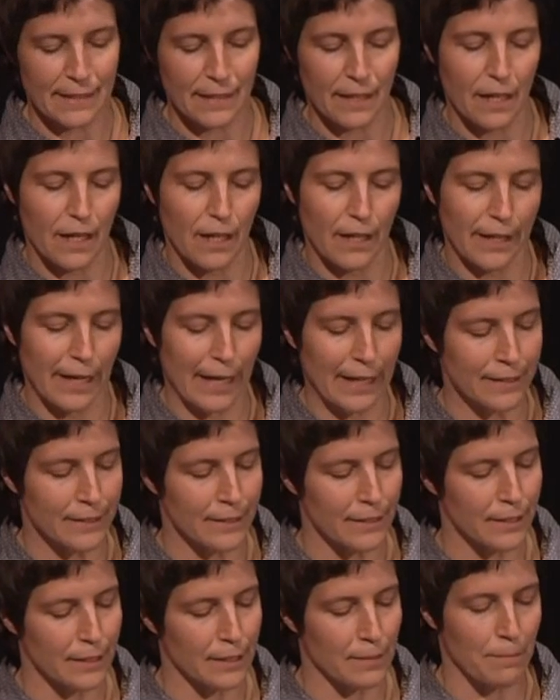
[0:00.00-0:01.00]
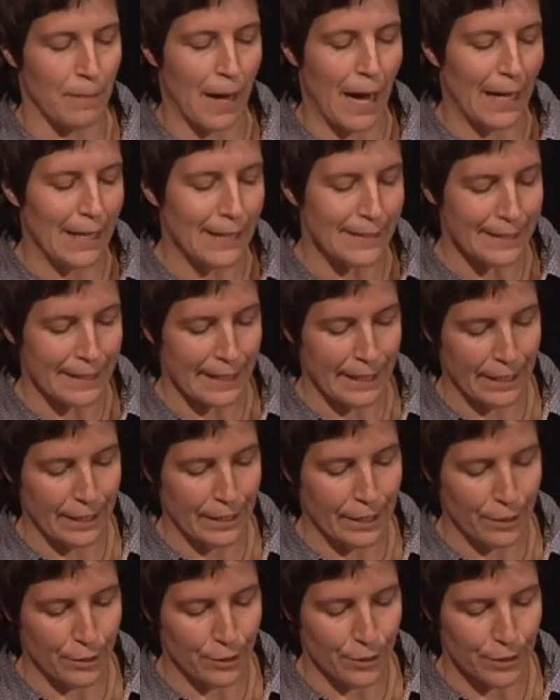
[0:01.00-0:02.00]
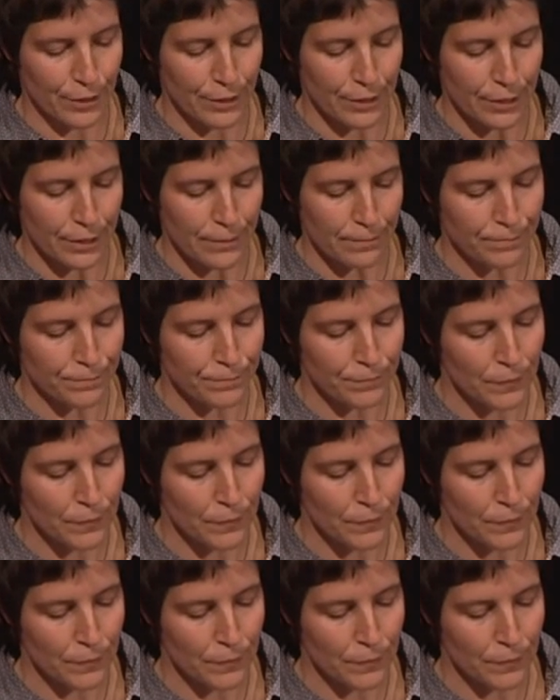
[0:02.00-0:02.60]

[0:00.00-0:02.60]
sehr elegante, gemalte Hintergründe